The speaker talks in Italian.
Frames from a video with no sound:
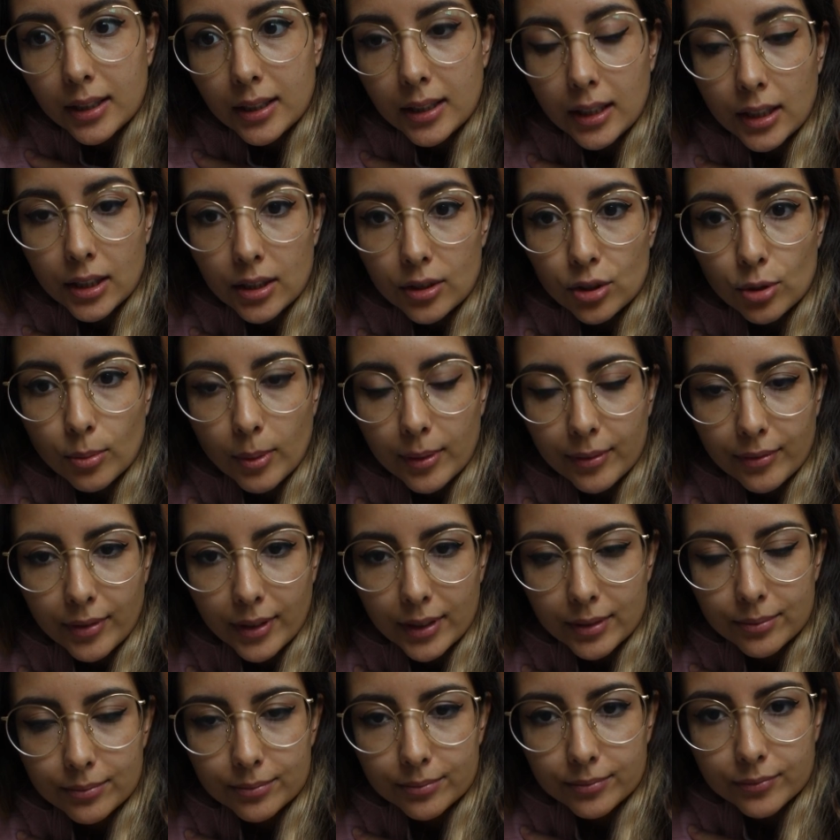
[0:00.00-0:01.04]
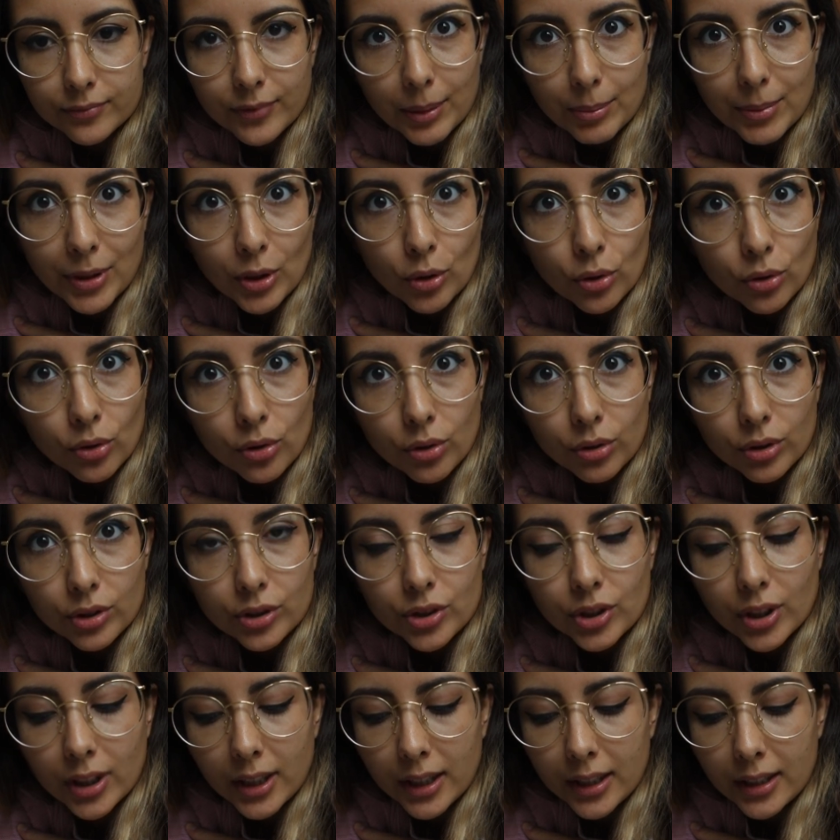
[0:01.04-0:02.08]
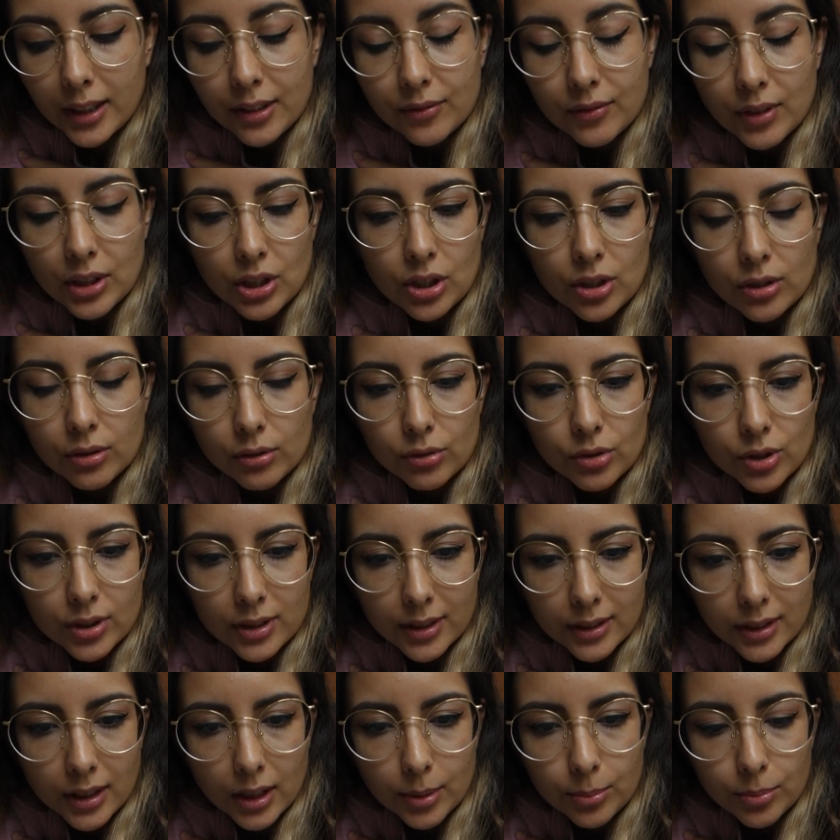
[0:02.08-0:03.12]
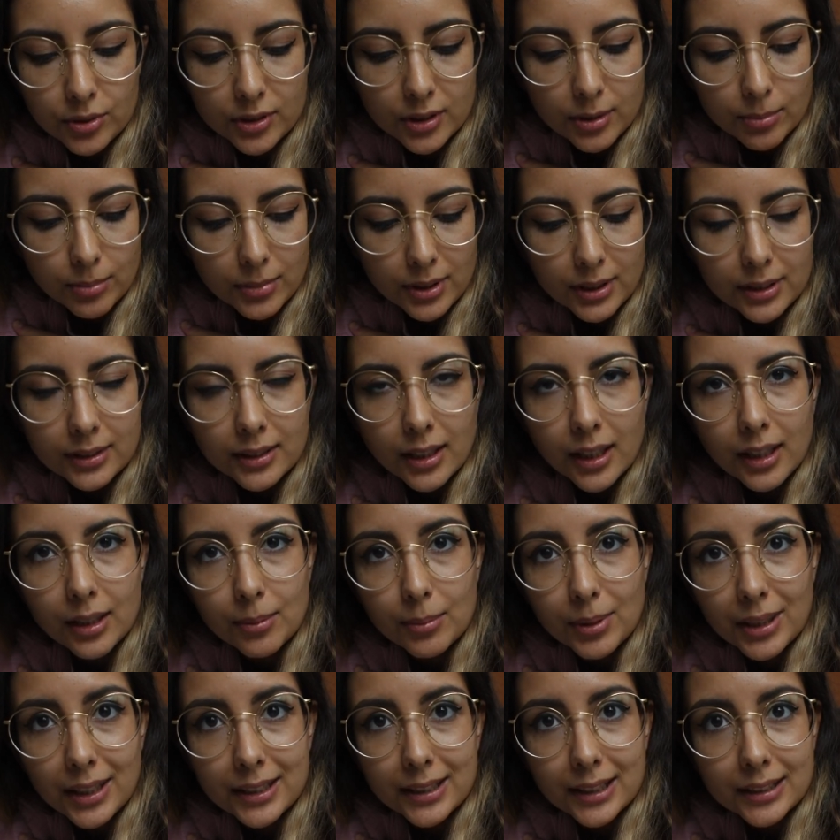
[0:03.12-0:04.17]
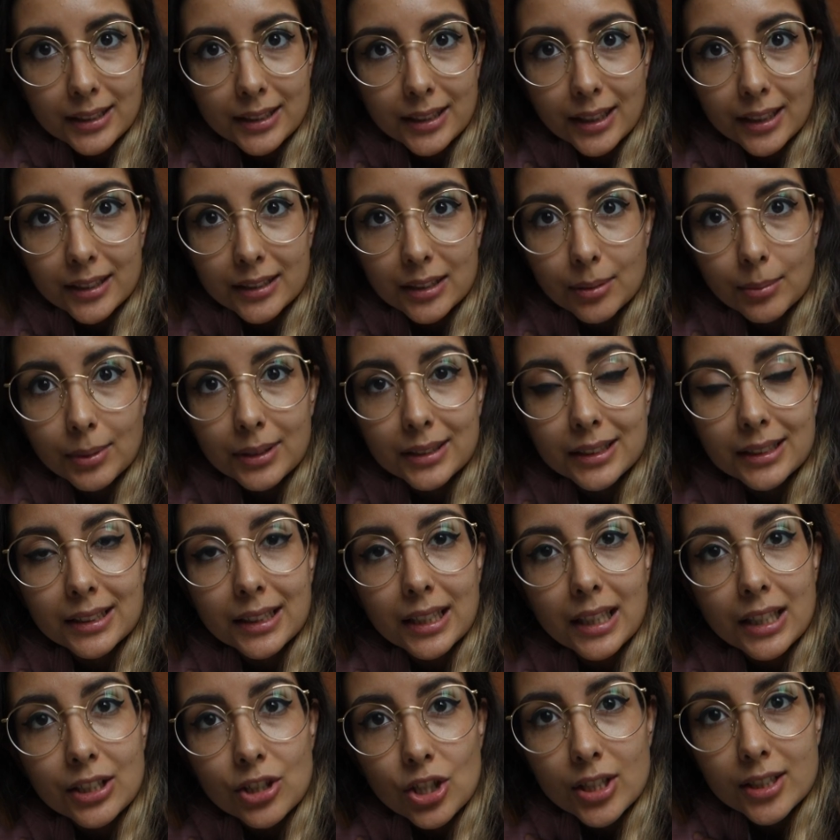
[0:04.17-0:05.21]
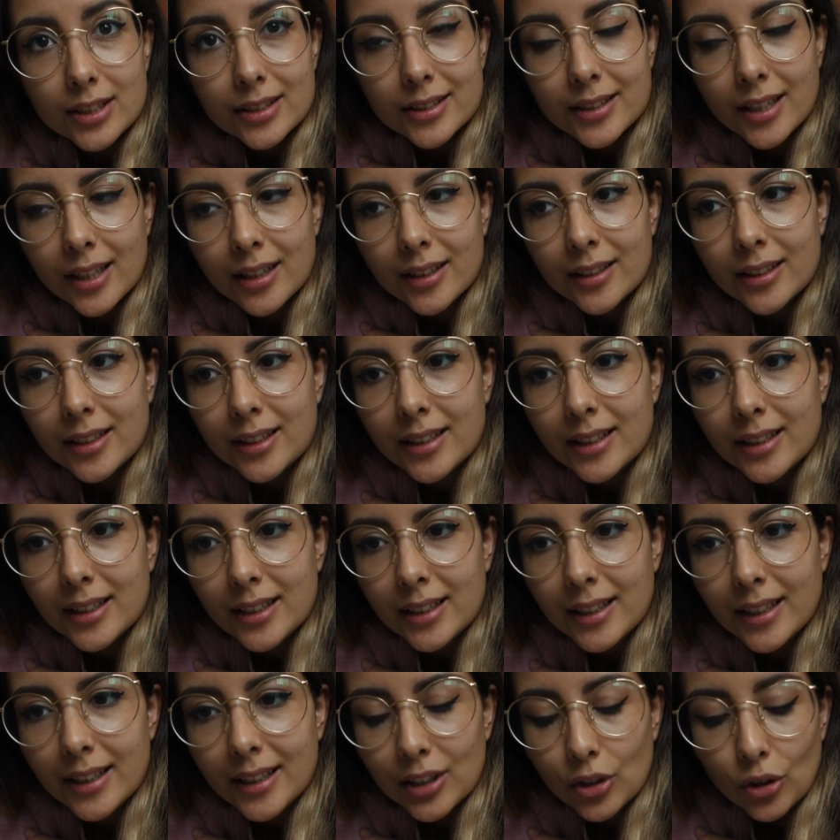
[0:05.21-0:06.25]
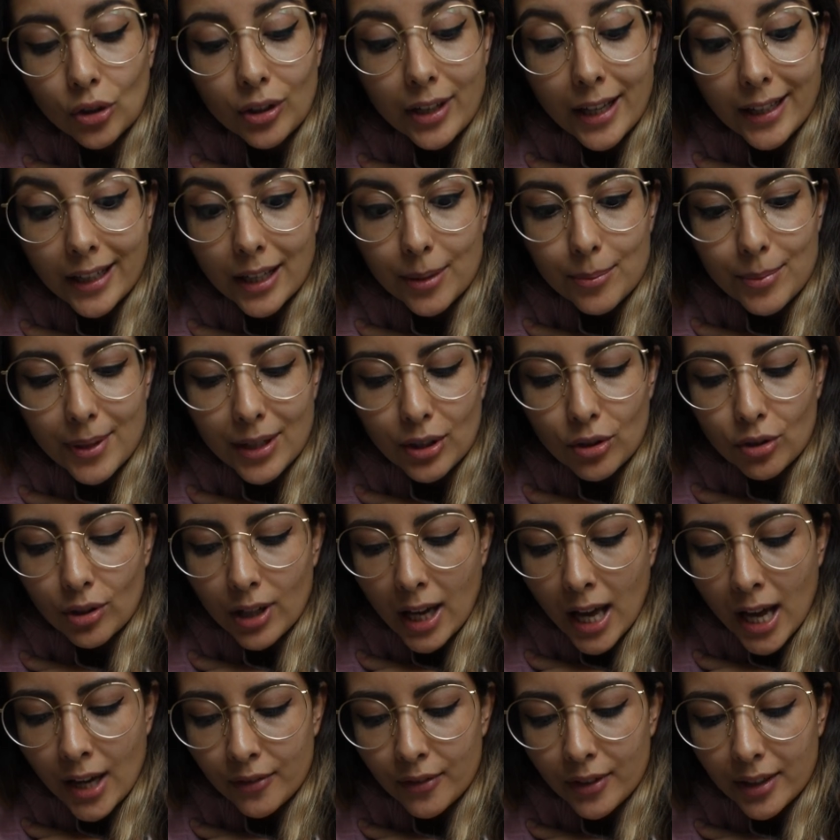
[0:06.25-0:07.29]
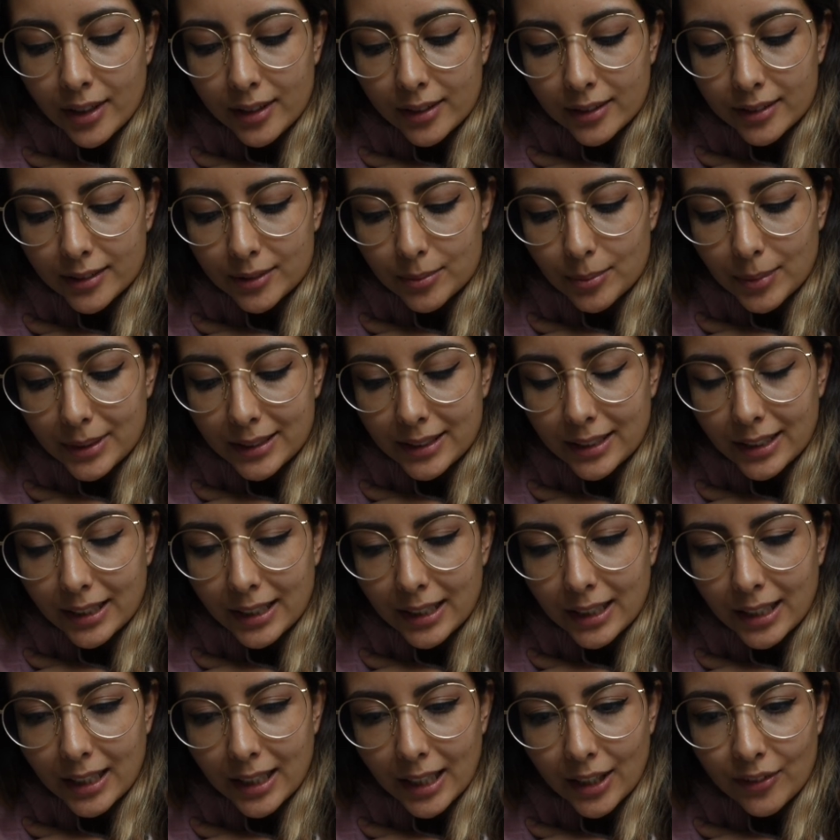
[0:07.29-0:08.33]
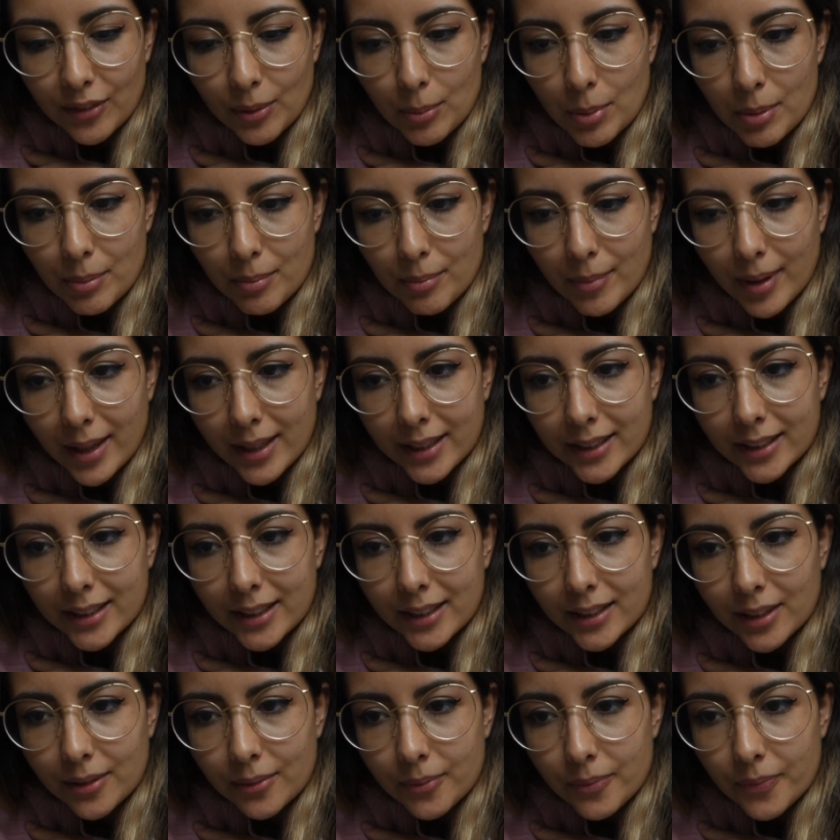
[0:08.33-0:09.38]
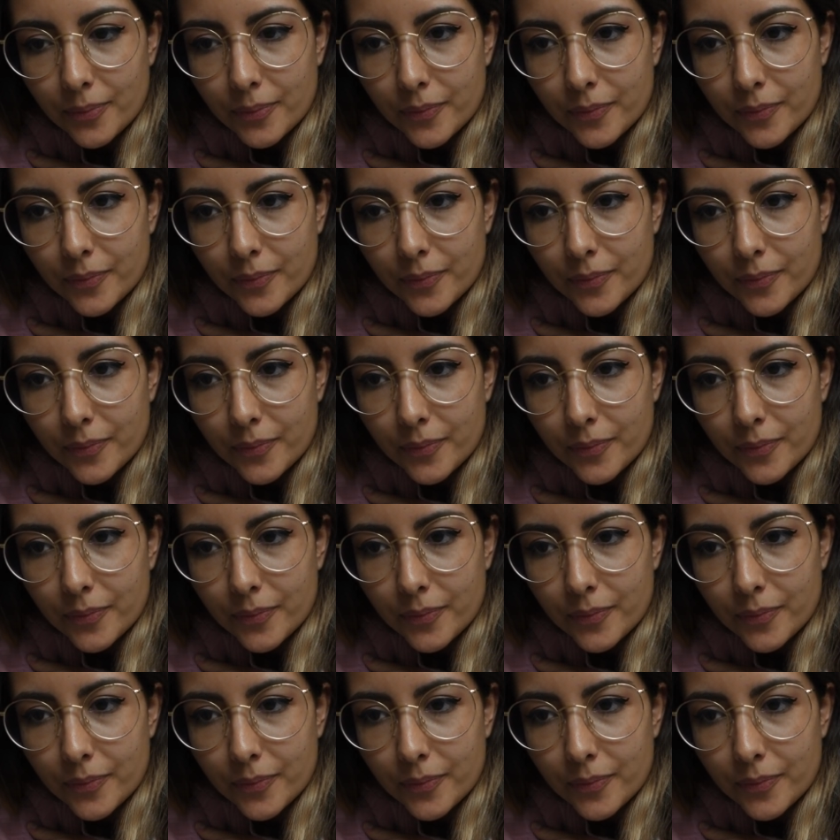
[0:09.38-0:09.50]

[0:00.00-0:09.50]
e insomma far, farmi conoscere e invece non c'è stata la possibilità e me l'ha data direttamente nella cesta con lei che mi agolava mentre eravamo in macchina.